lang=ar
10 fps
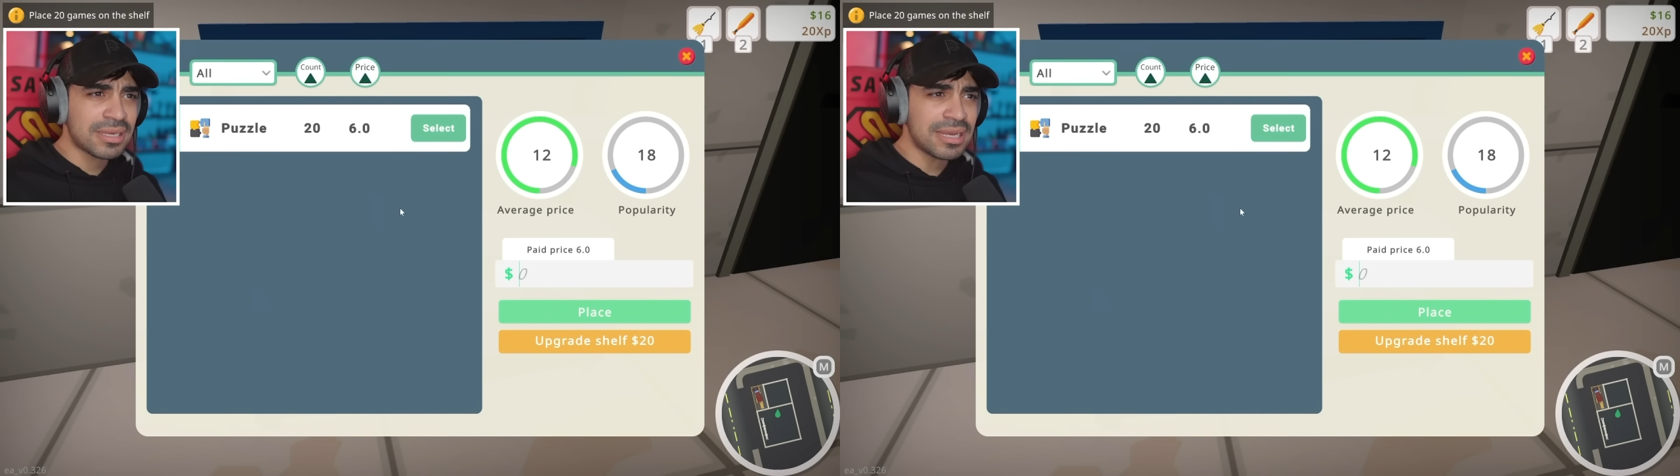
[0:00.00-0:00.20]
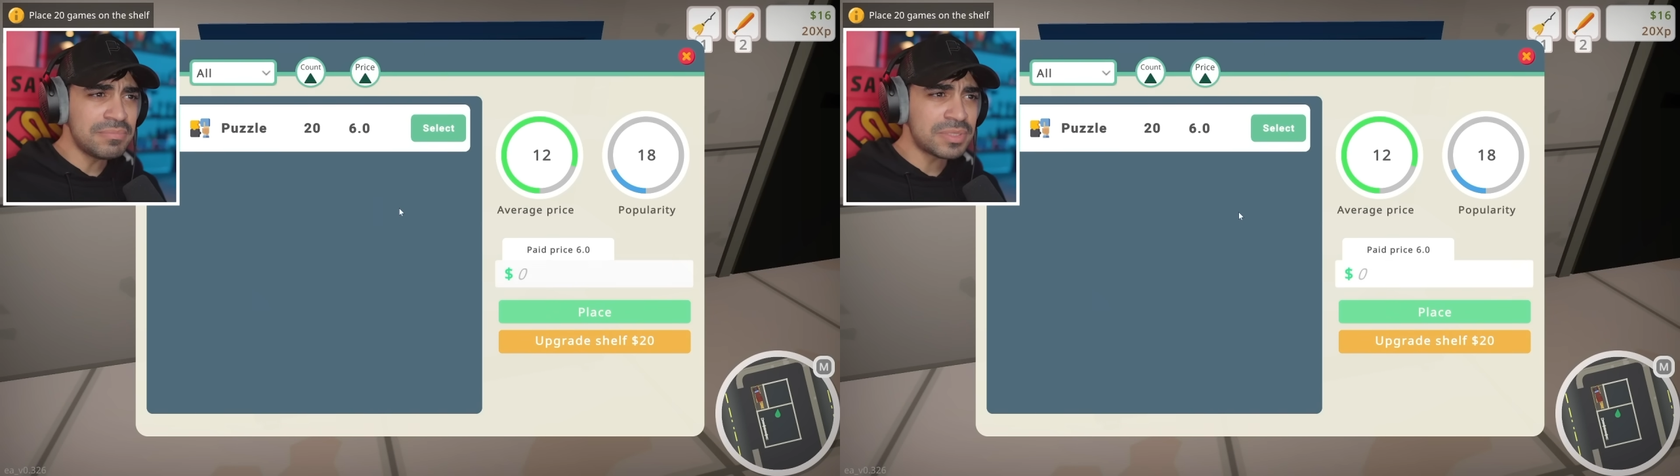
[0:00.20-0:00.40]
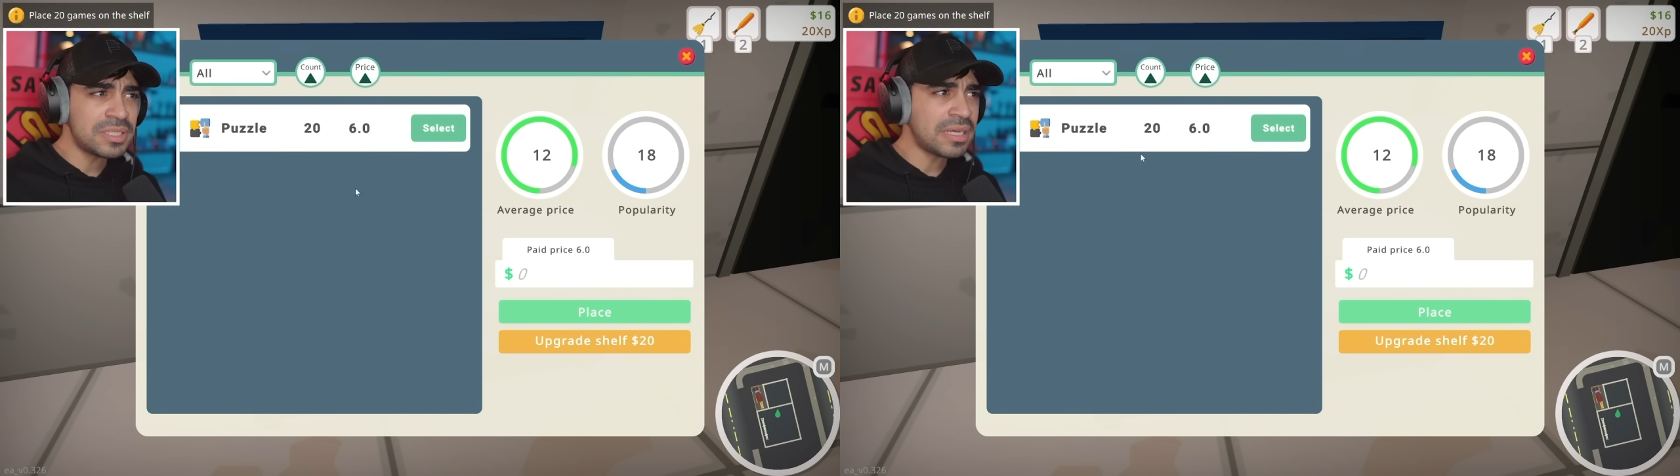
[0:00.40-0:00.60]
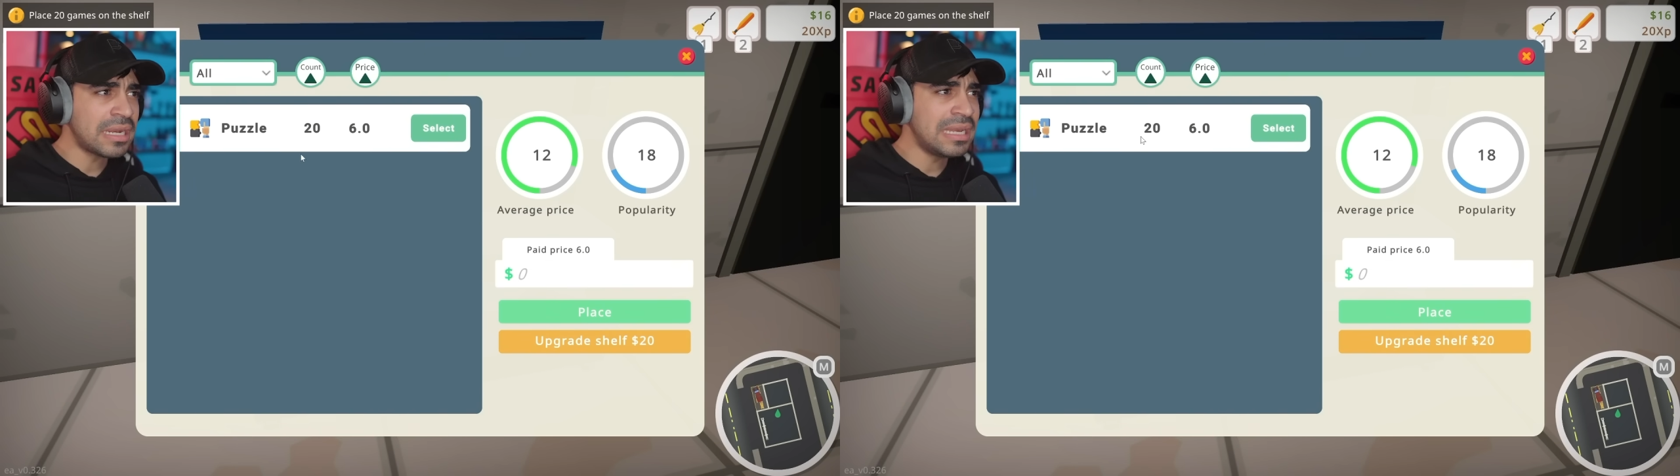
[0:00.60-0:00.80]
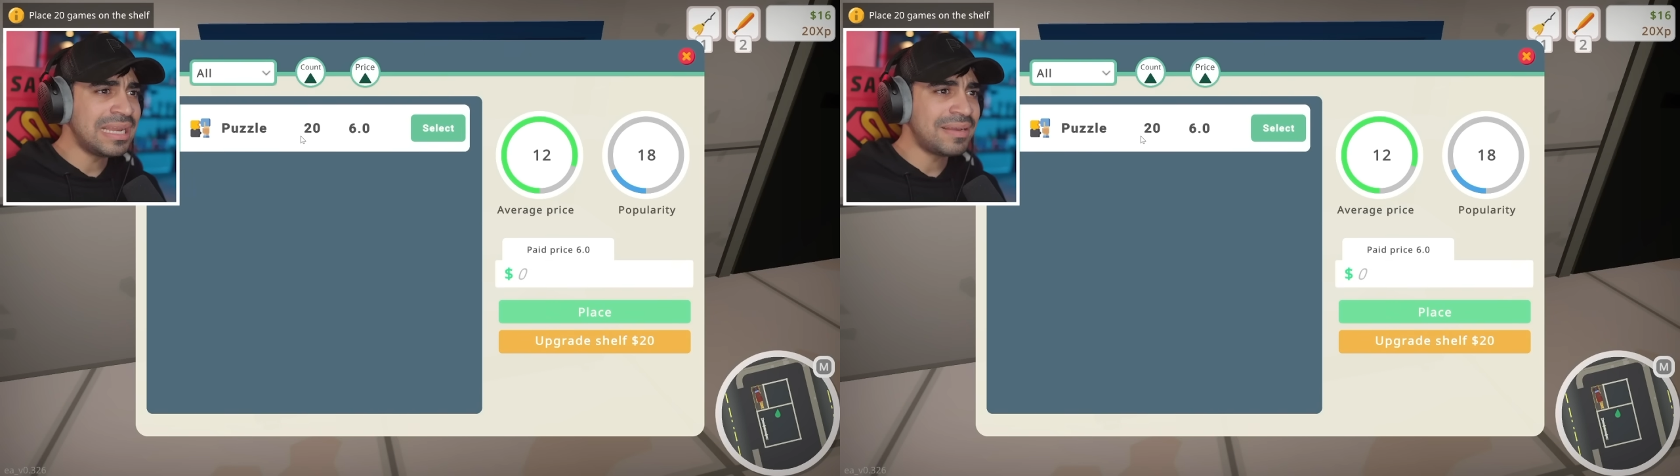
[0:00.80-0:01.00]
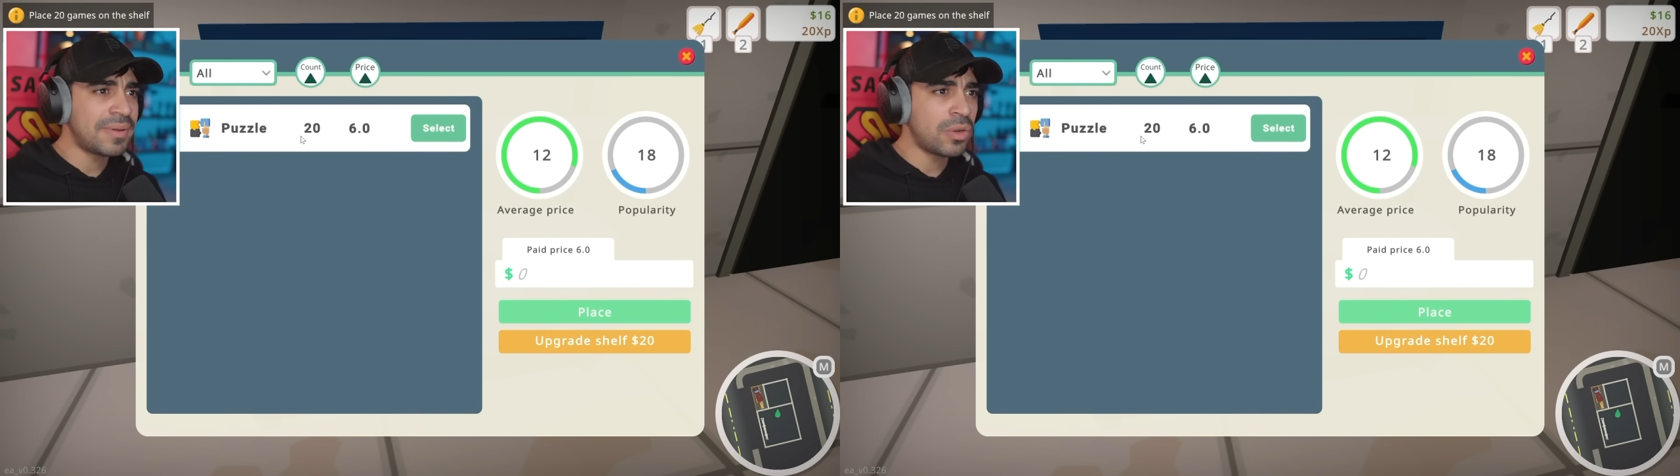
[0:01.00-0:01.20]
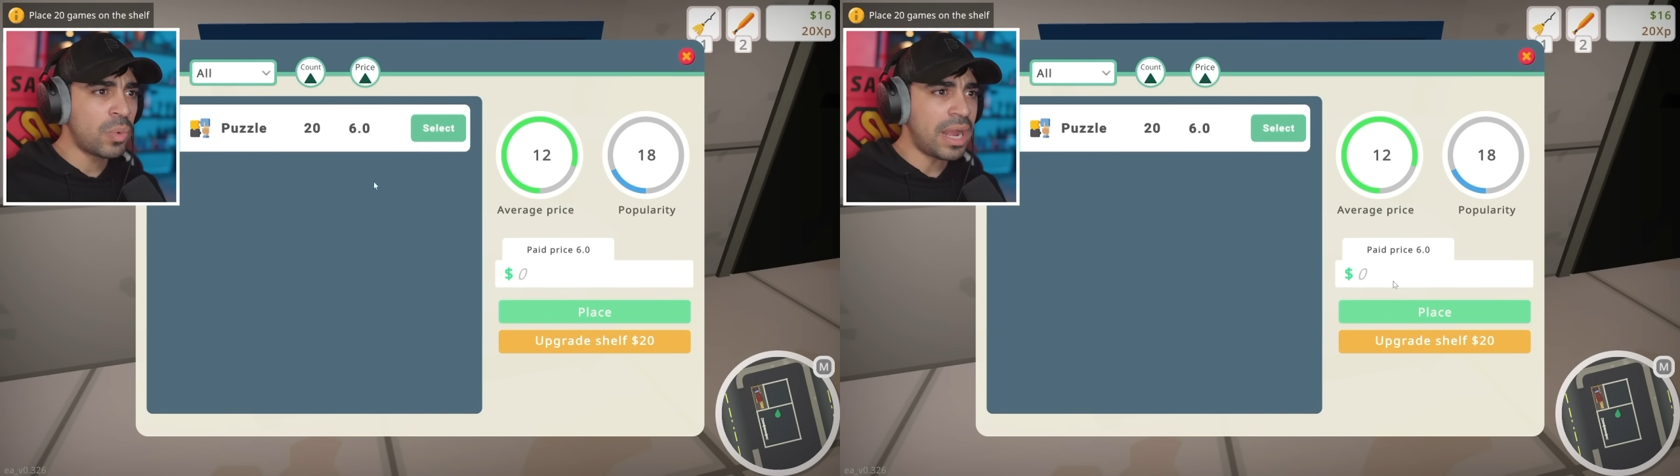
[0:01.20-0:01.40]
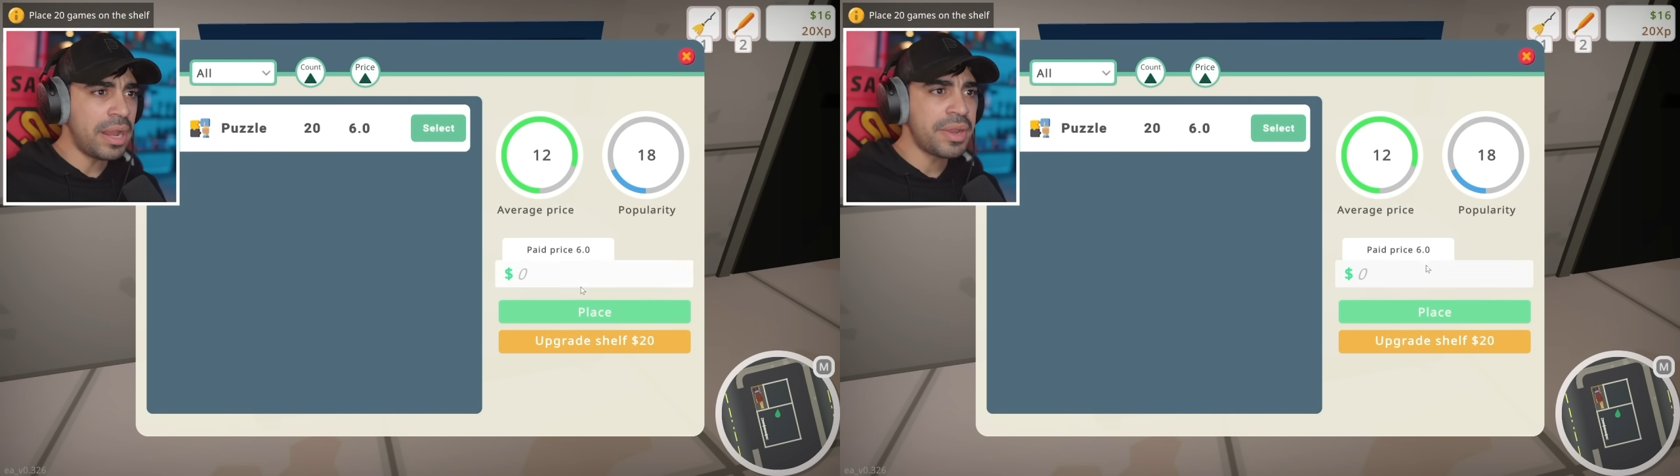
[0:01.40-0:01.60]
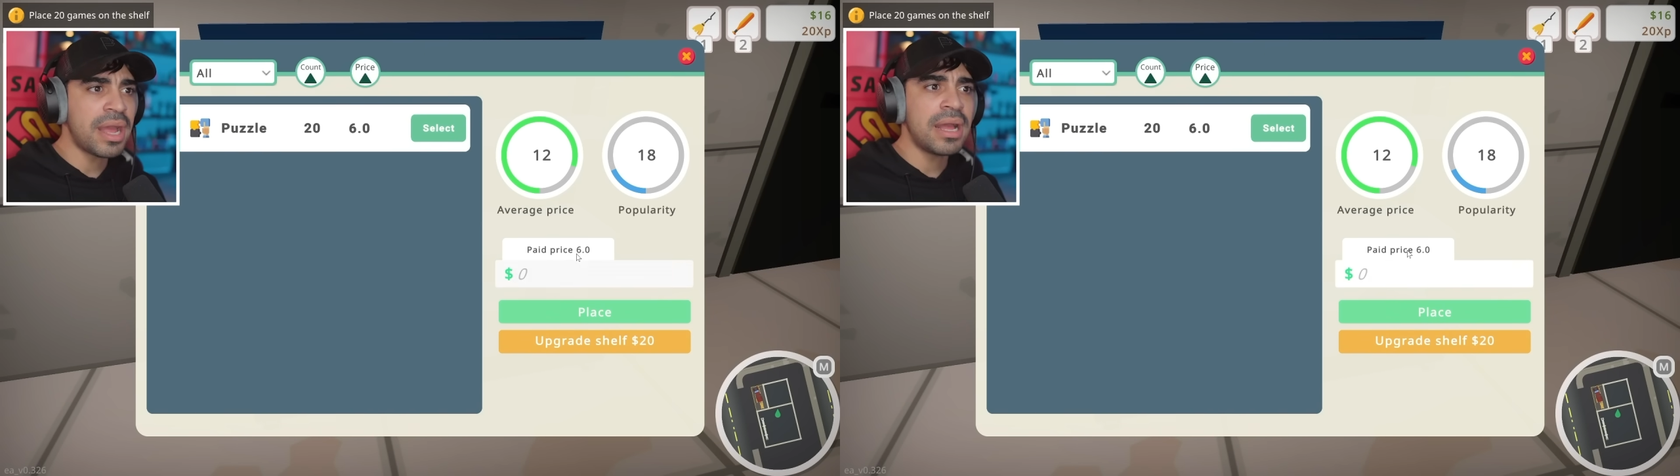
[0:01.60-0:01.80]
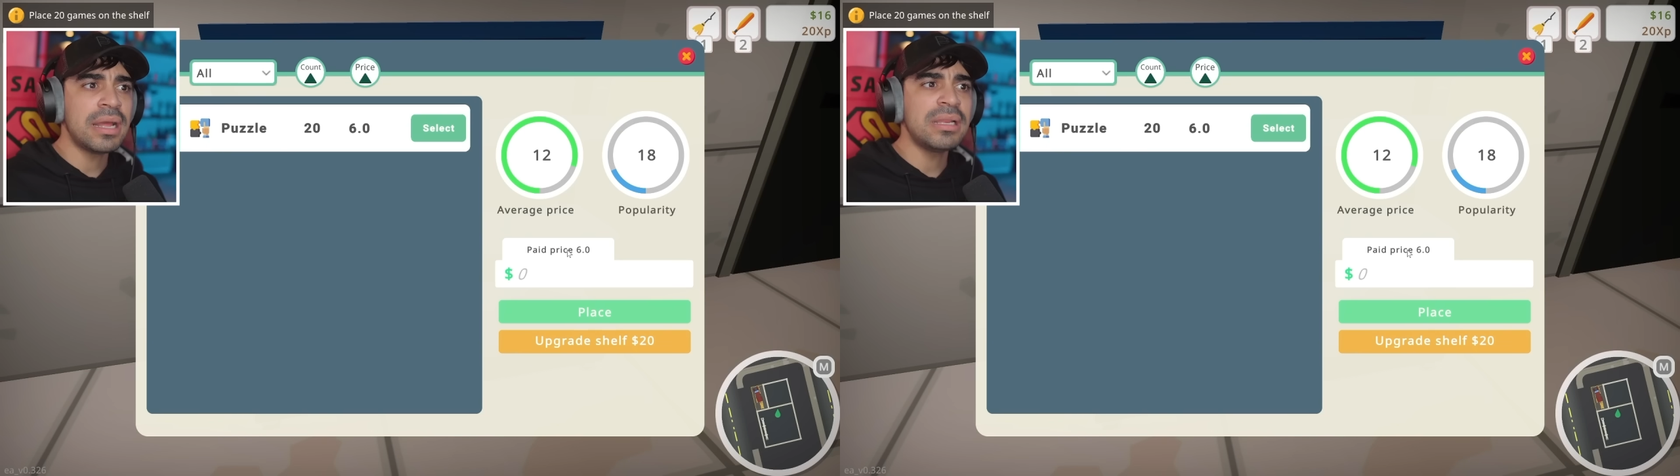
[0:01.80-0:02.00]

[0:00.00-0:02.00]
كم سعر اللعبه الواحده